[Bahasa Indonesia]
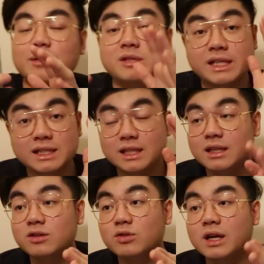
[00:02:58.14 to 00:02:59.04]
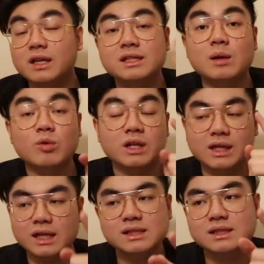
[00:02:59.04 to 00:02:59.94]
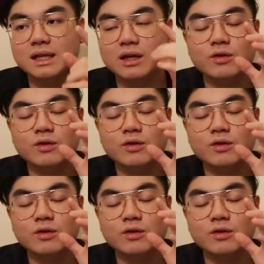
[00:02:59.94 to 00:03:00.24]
Kalian bisa cek sendiri juga di Samuel Chris dan